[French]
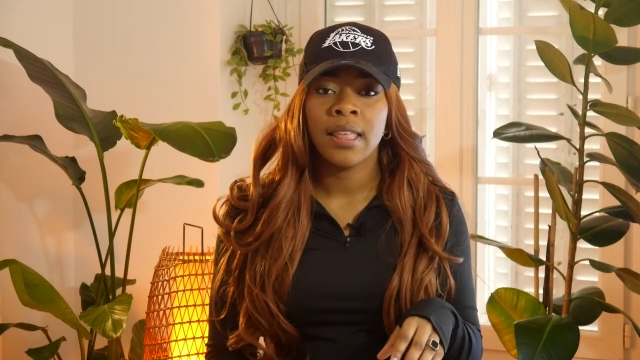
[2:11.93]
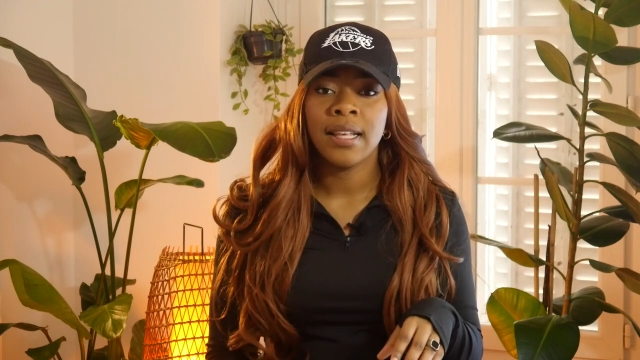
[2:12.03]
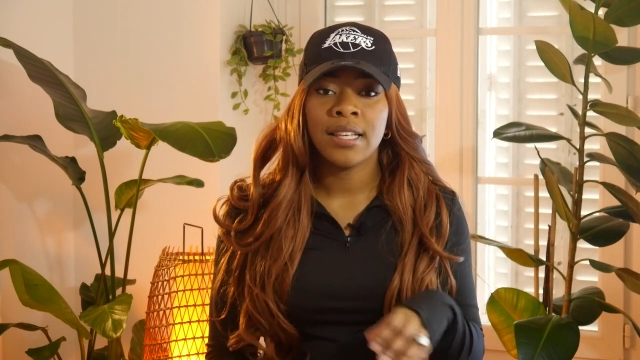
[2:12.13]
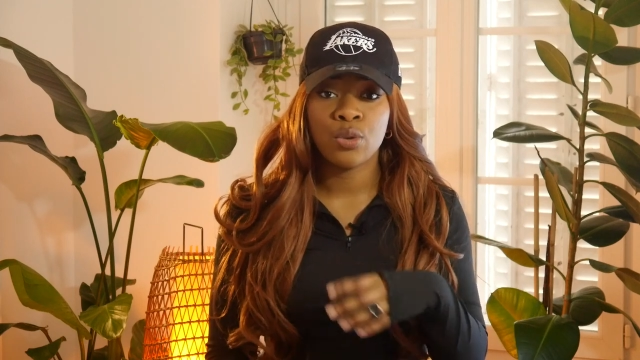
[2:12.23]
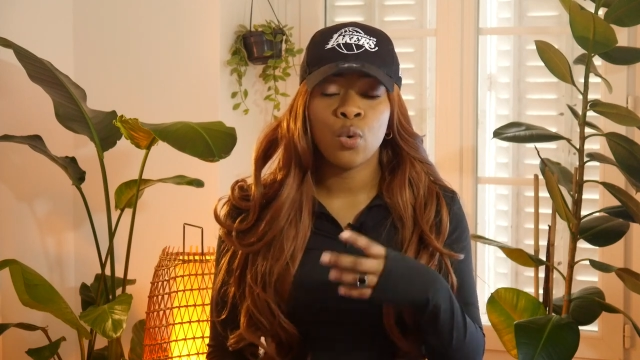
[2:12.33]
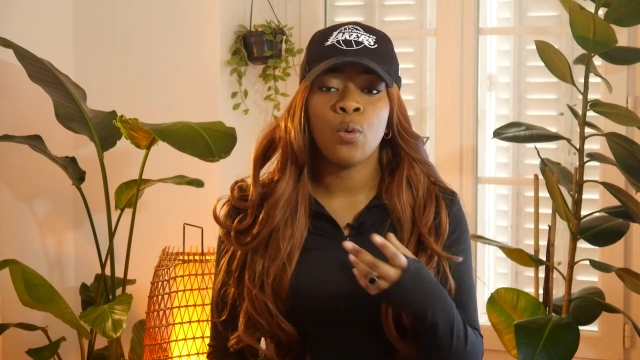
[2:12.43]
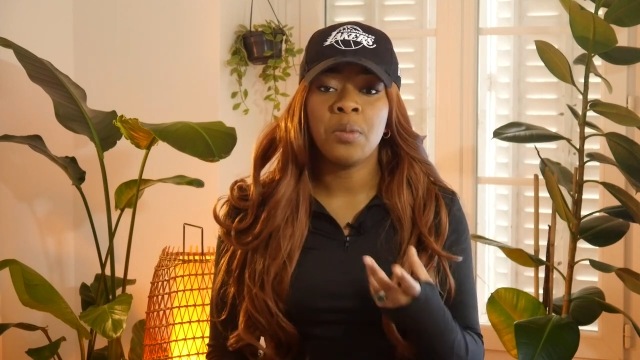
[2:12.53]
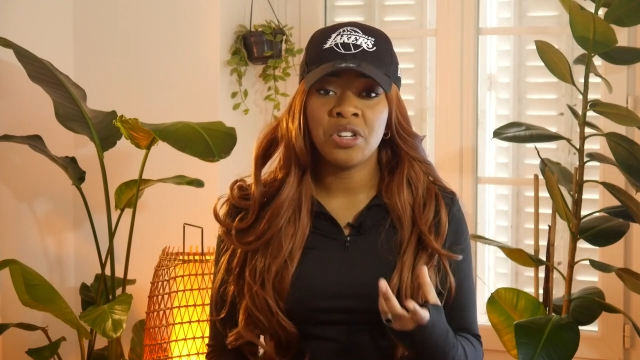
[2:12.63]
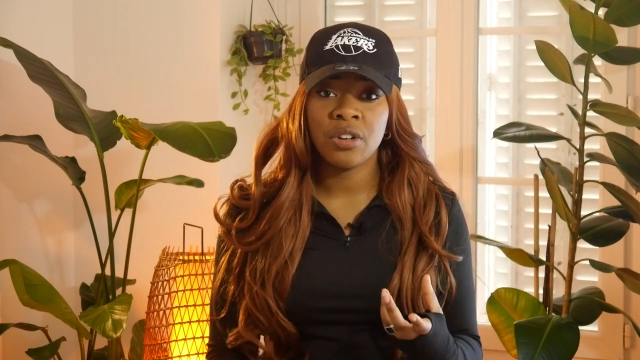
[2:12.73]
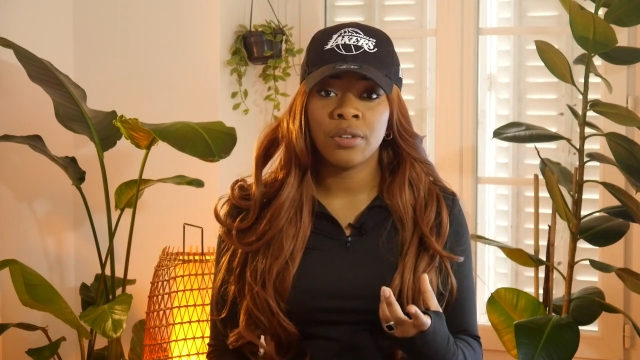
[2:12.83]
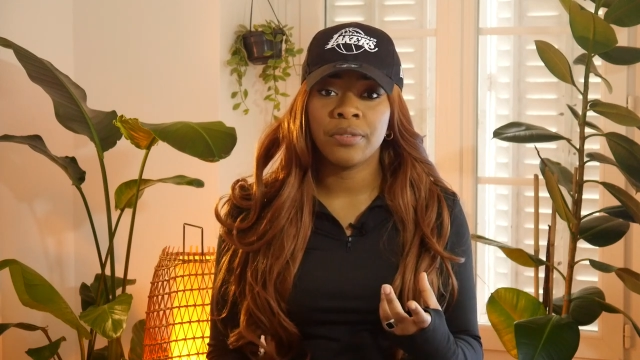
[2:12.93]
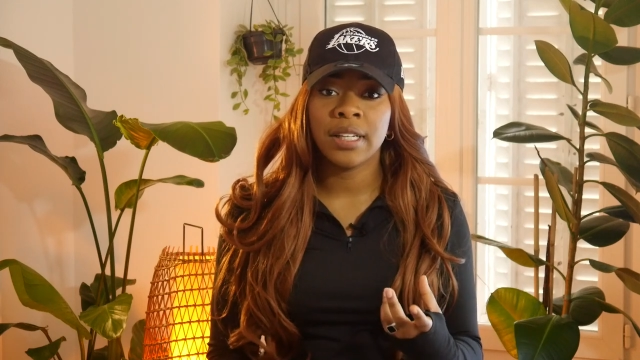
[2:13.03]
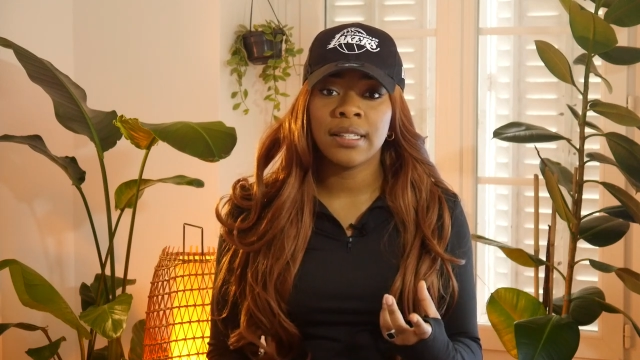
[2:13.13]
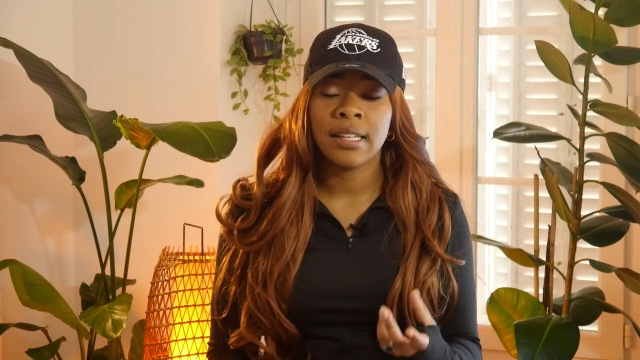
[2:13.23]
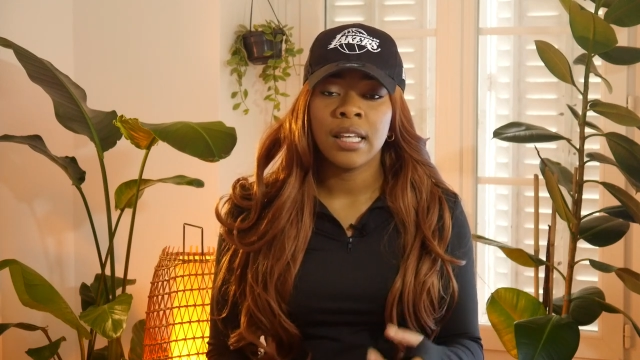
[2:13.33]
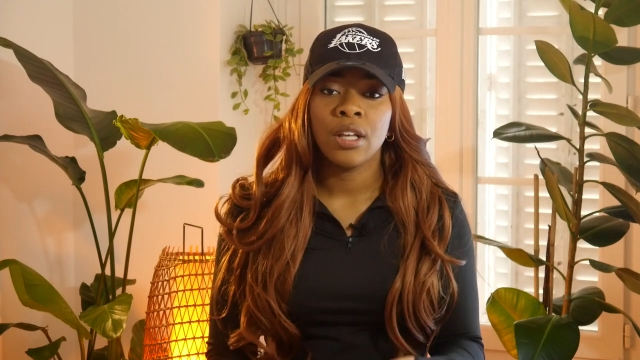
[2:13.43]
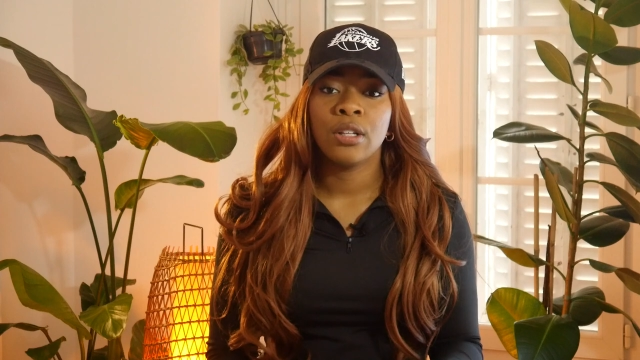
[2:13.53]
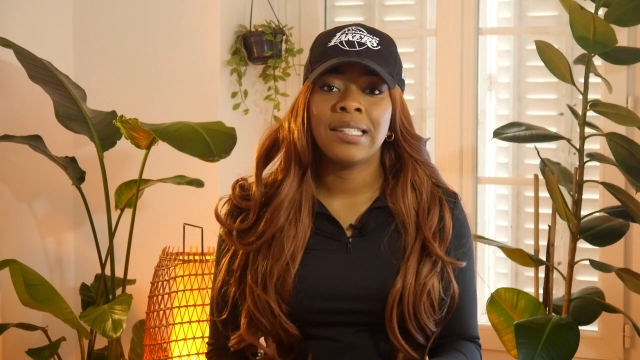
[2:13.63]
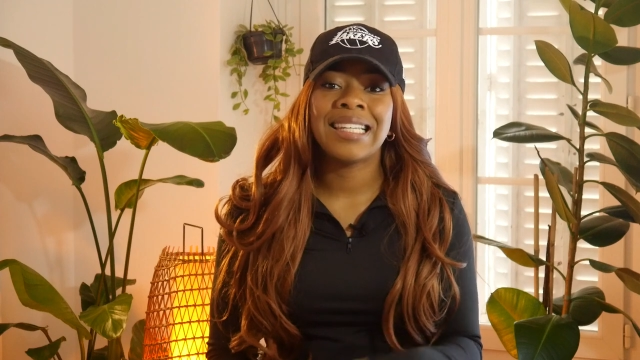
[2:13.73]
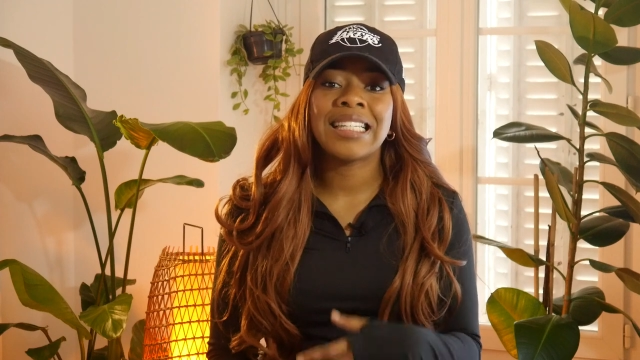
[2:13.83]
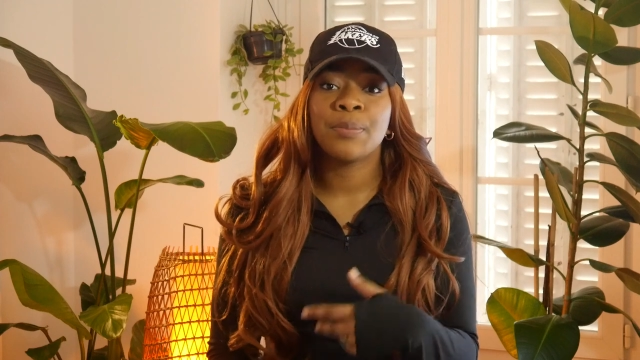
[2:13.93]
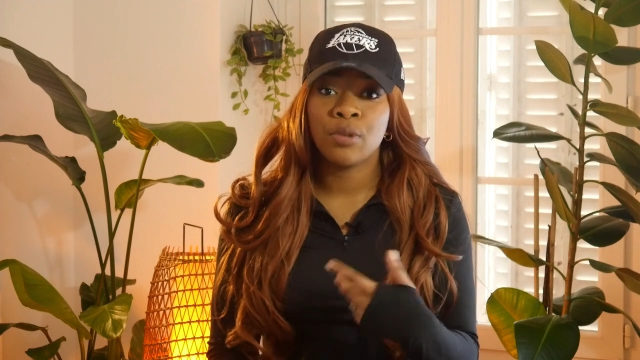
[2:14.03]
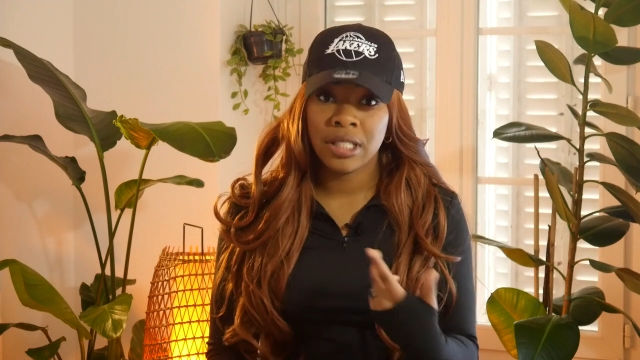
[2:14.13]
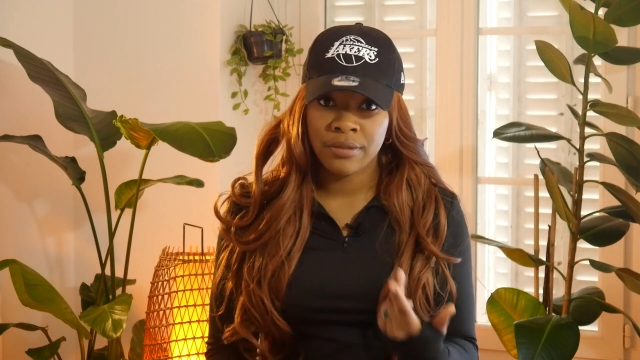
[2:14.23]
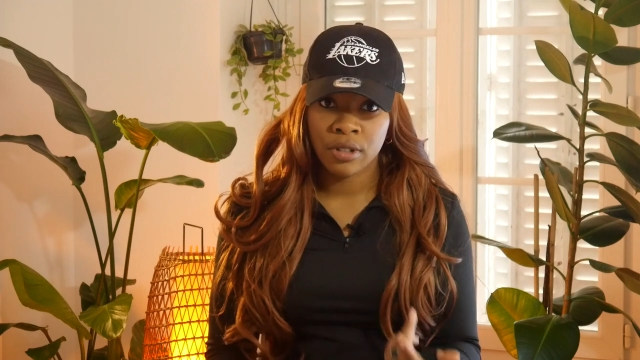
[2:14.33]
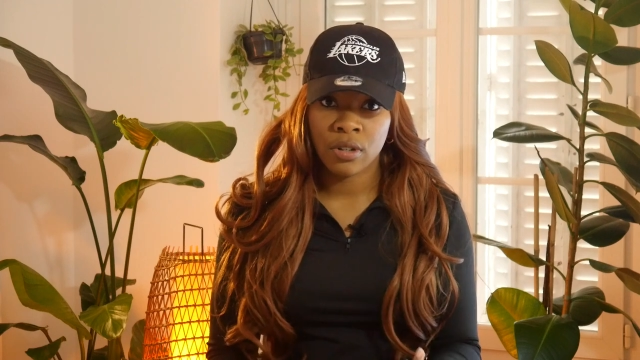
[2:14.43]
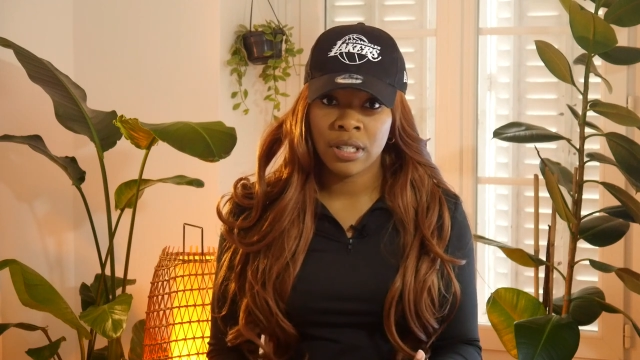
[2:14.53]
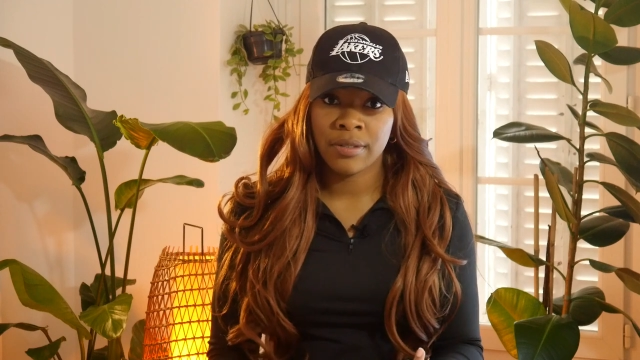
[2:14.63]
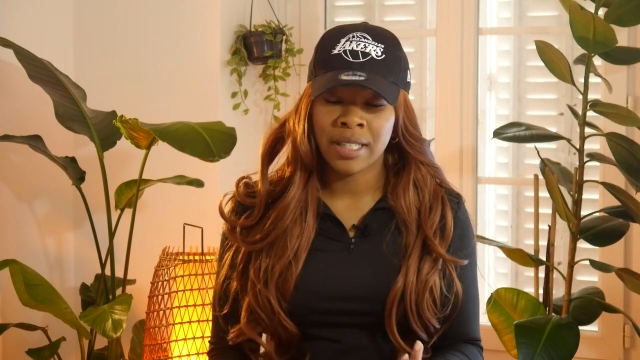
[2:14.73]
qu'ils sont obligés en fait d'exposer votre livre.